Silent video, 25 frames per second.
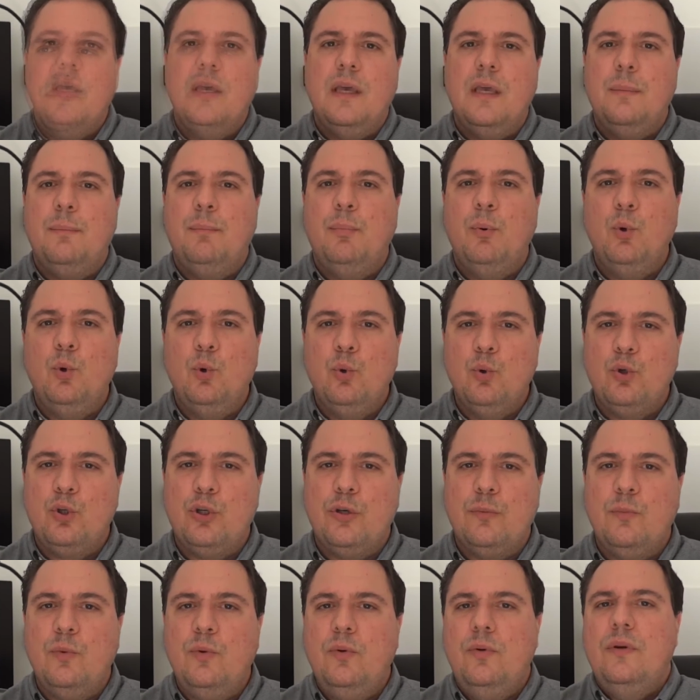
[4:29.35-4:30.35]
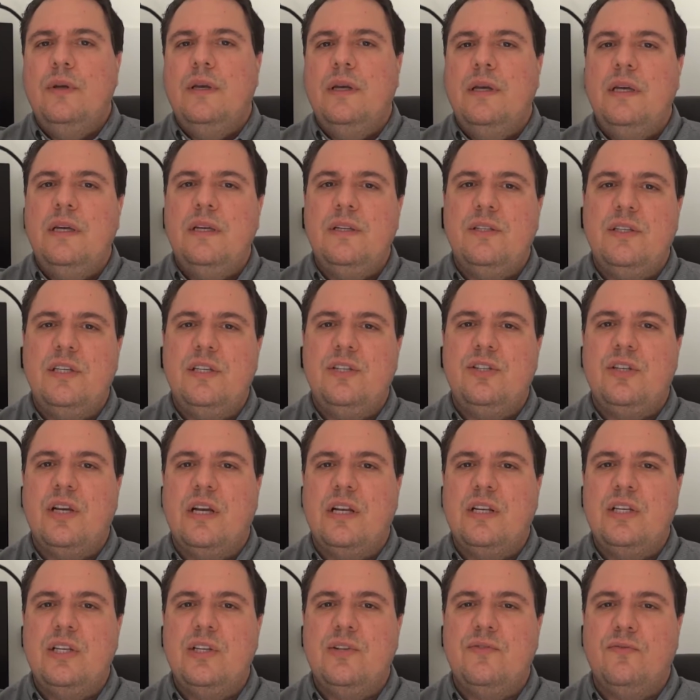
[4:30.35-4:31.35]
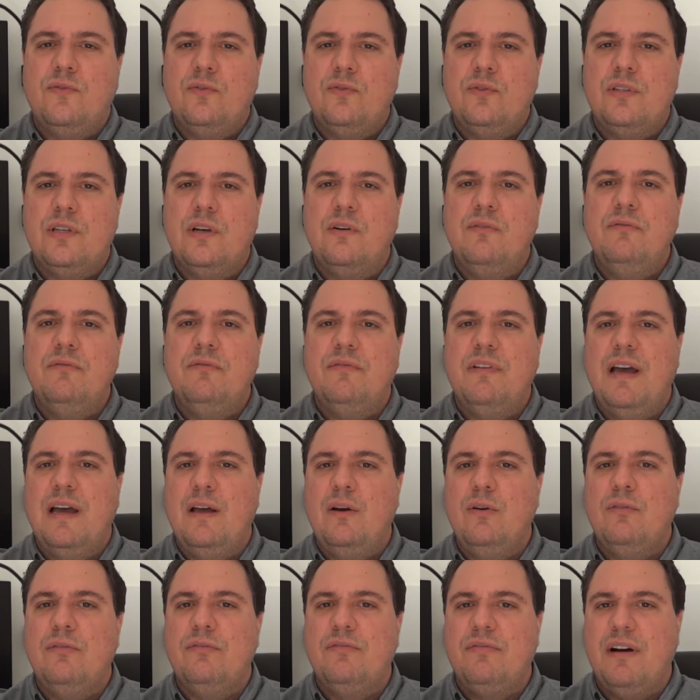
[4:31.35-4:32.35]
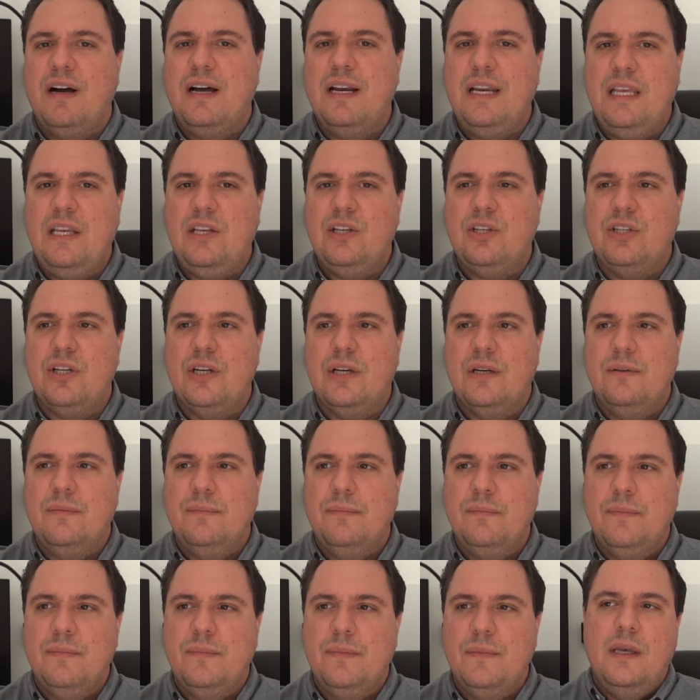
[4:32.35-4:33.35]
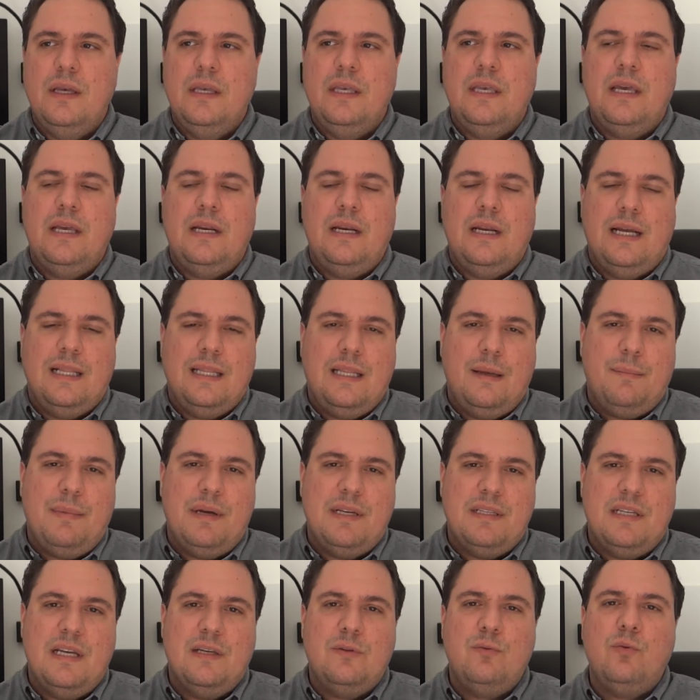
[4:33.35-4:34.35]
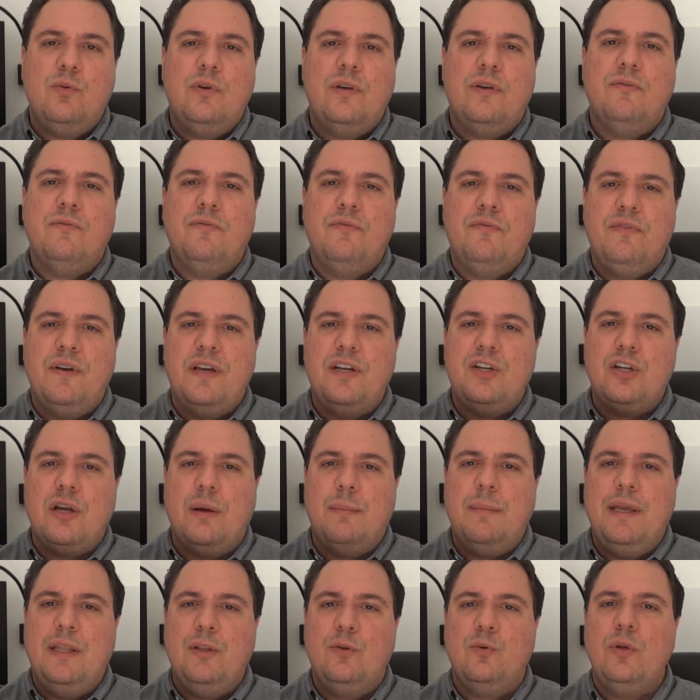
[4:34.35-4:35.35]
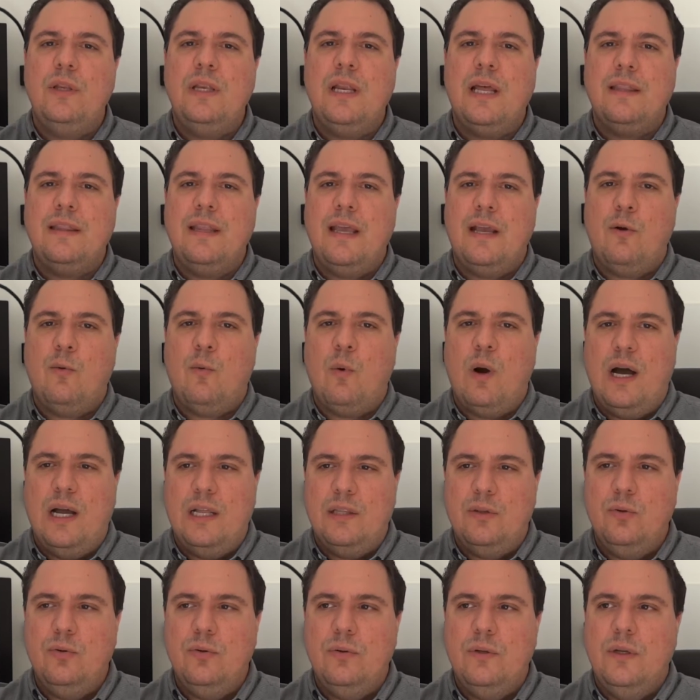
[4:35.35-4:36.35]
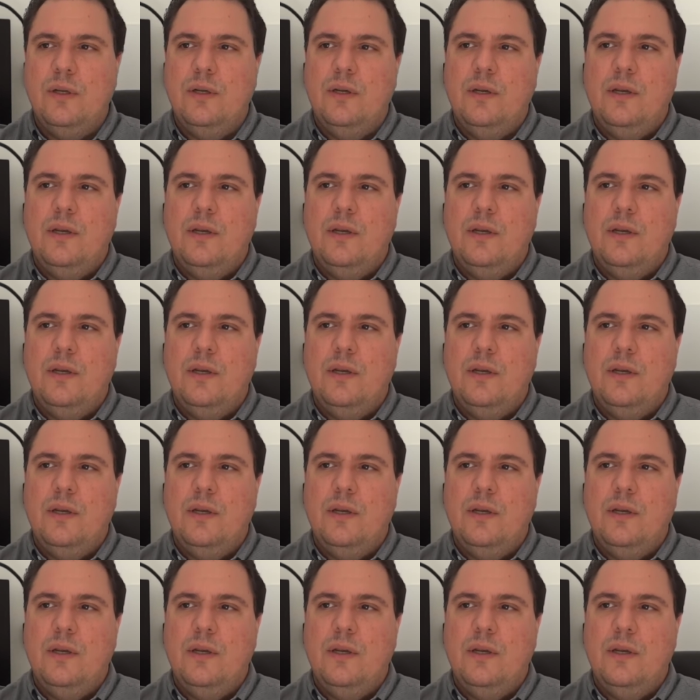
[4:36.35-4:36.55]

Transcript: E por último, existe a disfunção velofaríngea, que nada mais é do que o fechamento inadequado